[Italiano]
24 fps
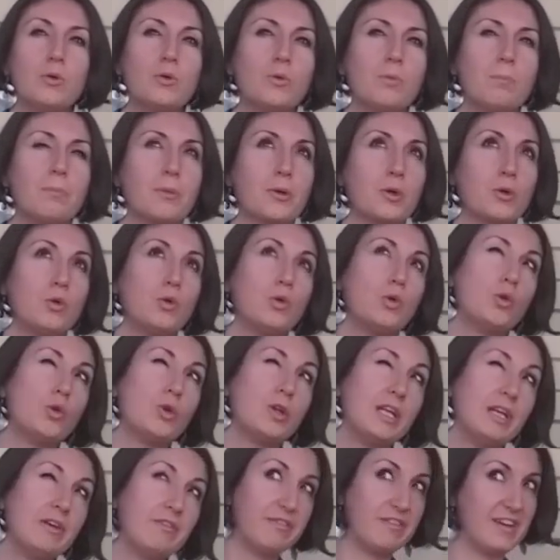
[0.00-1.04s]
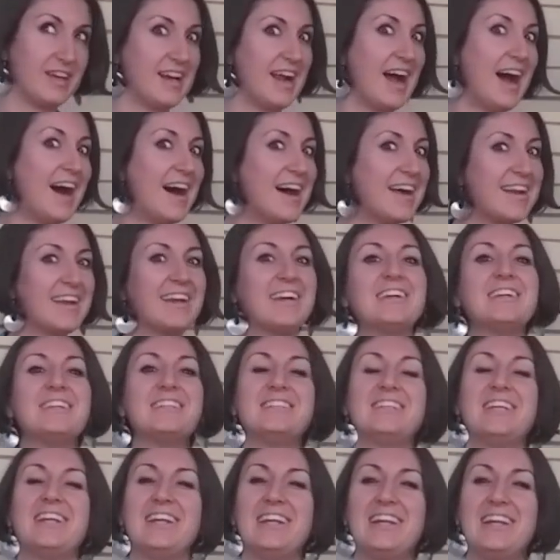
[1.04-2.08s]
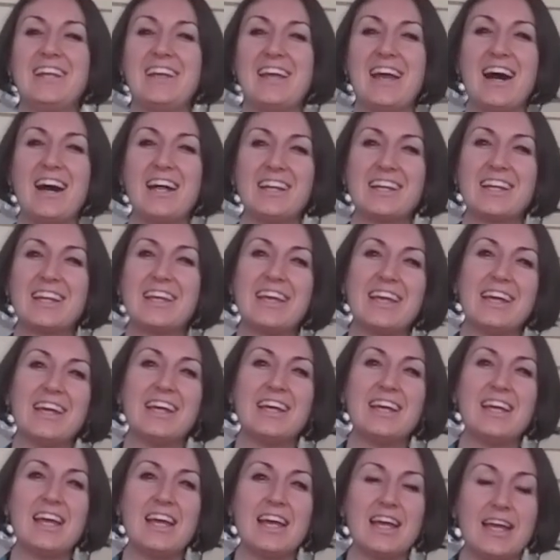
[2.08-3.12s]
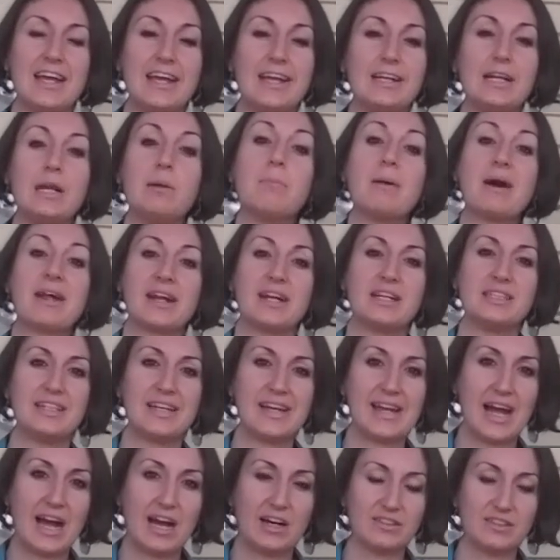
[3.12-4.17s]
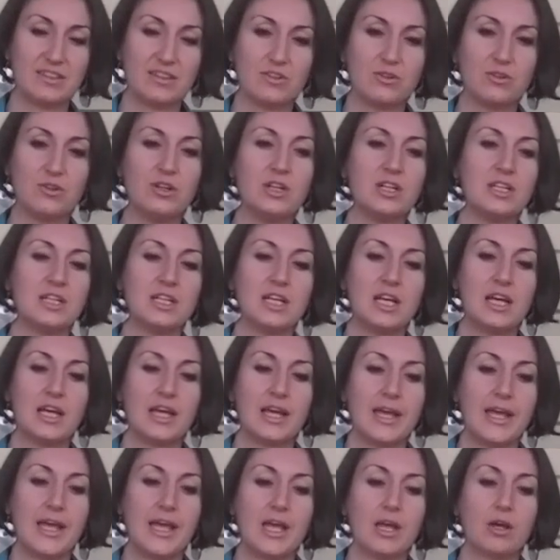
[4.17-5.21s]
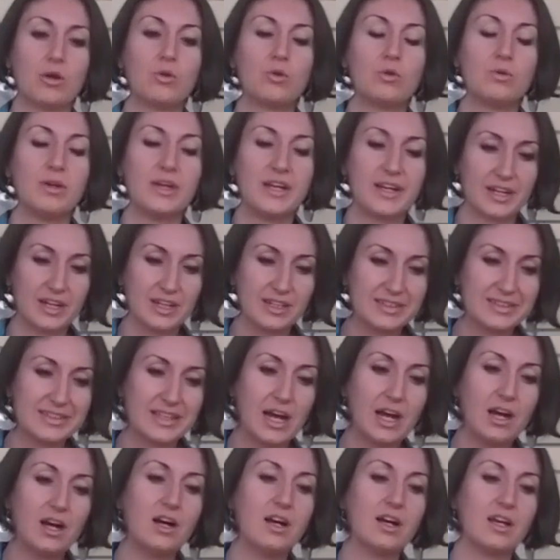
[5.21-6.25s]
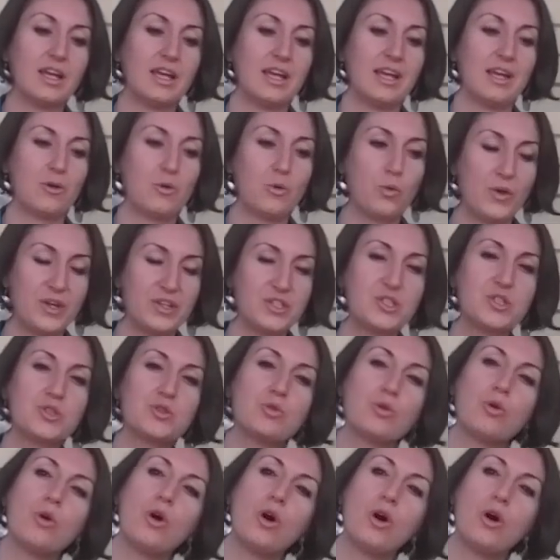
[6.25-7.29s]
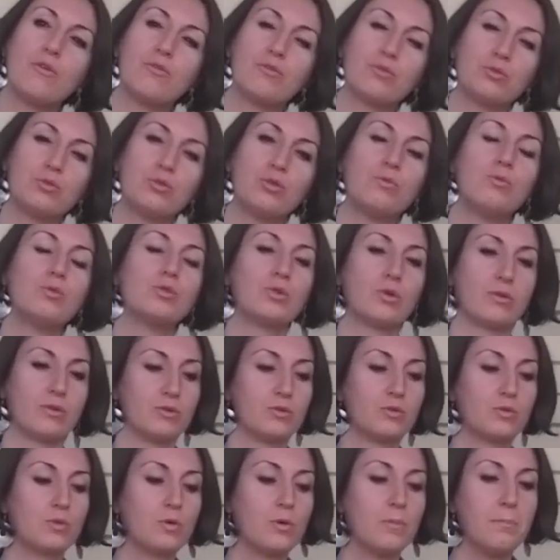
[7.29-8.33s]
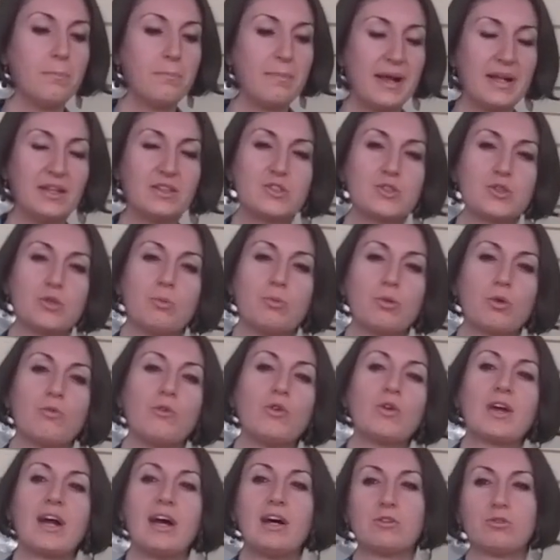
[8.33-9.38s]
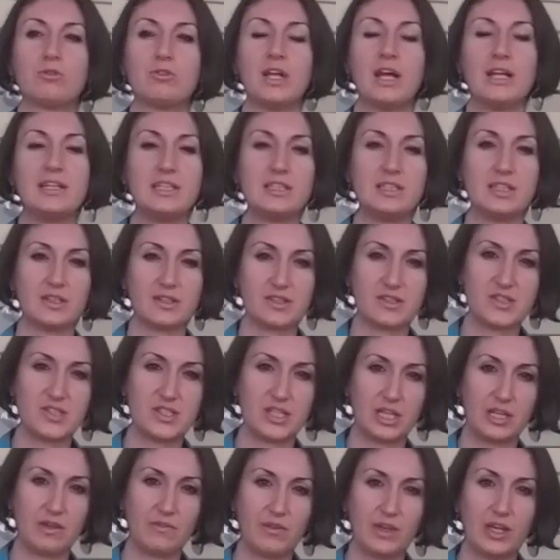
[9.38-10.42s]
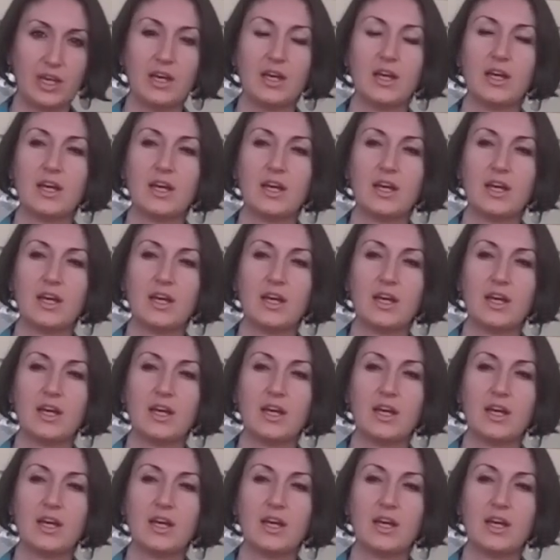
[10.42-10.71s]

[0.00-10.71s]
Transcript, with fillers: proliferare delle alghe eh, nel mare Adriatico. Eh, in realtà eh, questo fu dovuto a uno scompenso provocato dai detersivi